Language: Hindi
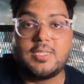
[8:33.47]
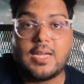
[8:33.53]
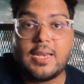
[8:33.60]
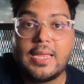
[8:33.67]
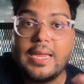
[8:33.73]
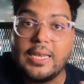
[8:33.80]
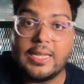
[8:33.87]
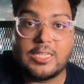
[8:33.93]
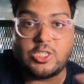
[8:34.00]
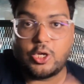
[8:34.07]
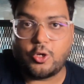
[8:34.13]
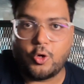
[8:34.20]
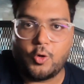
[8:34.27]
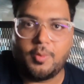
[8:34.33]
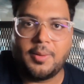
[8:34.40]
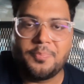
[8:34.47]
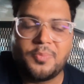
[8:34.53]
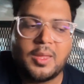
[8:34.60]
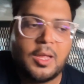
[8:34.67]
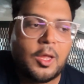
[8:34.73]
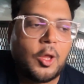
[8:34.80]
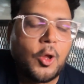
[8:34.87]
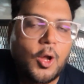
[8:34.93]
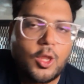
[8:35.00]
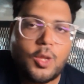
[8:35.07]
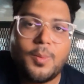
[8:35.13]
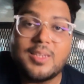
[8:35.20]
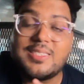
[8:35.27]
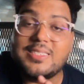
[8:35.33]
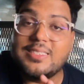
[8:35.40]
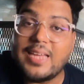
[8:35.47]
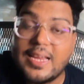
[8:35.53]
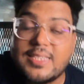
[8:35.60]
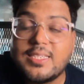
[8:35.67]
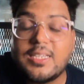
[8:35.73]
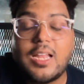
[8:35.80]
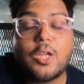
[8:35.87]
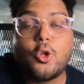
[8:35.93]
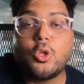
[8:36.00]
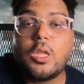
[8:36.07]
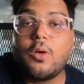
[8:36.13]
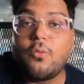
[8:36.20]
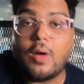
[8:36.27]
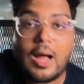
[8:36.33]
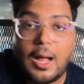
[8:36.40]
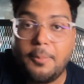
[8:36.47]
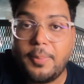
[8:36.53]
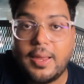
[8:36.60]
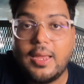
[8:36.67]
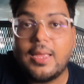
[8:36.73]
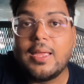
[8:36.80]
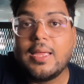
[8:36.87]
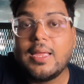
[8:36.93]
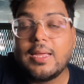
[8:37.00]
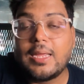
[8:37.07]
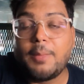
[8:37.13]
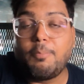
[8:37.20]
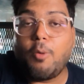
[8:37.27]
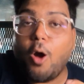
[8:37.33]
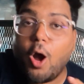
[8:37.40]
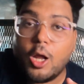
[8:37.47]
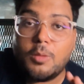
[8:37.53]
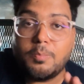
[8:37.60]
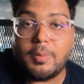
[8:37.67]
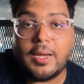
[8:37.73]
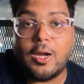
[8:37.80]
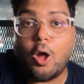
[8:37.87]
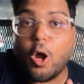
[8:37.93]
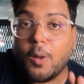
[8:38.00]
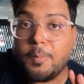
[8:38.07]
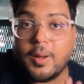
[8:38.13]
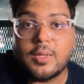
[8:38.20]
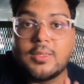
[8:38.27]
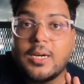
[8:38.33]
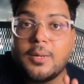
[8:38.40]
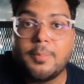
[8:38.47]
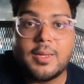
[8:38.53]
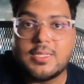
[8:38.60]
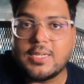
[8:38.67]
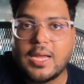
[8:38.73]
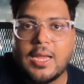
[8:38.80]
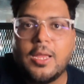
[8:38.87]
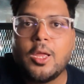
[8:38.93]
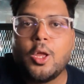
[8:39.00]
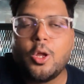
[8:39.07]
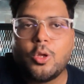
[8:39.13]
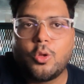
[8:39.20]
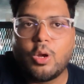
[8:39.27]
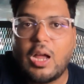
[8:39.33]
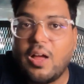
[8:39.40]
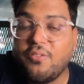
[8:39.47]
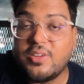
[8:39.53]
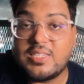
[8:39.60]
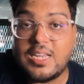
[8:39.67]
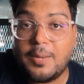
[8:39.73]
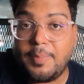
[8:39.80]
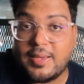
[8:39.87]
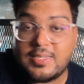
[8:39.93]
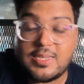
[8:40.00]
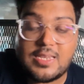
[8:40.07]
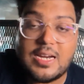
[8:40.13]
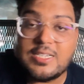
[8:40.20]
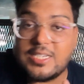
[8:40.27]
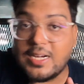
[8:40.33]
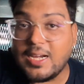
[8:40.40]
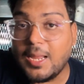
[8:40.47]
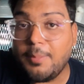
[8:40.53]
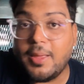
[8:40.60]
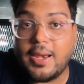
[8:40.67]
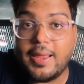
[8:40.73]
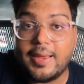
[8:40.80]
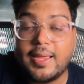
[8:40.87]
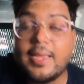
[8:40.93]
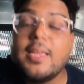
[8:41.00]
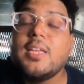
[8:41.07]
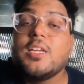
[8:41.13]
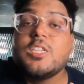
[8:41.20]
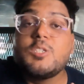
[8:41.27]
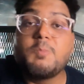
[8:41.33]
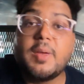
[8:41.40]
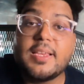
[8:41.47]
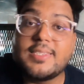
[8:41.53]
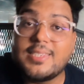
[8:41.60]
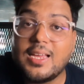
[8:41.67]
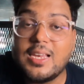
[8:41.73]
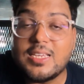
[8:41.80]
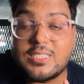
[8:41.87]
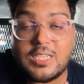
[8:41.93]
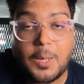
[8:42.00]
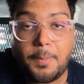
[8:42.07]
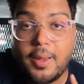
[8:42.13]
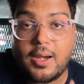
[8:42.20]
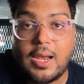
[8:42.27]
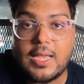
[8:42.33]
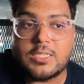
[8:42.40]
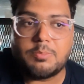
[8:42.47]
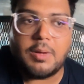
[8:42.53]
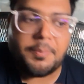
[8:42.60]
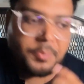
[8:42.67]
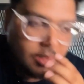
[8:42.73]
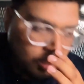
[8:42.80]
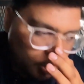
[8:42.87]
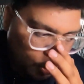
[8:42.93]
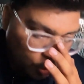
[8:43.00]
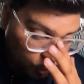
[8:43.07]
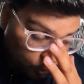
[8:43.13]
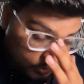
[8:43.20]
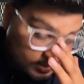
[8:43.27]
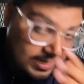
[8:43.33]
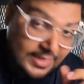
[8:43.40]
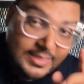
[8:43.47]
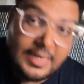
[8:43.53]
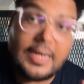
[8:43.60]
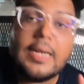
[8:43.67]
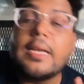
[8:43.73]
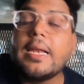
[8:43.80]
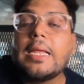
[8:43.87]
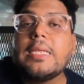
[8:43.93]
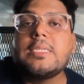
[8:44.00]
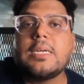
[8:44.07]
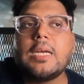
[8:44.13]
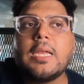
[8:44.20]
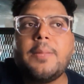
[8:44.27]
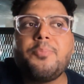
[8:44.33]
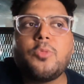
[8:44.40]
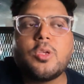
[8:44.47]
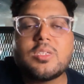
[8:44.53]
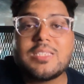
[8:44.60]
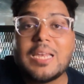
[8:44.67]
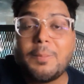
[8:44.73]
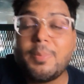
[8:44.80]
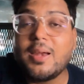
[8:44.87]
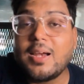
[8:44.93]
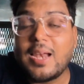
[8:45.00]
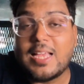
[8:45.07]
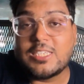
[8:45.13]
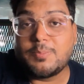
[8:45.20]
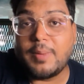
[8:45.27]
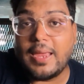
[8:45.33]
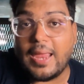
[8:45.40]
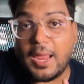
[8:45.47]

बेचारे इनके चक्करों में तो बस यही सिनारियो था वहाँ पर कि बहुत भीड़ और भगदड़ मच गई तो काफ़ी सारे पैसेंजर चढ़ने में रह गए स्पेशली स्लीपर क्लास में तो जैसे ही ट्रेन चली तो स्लीपर क्लास पे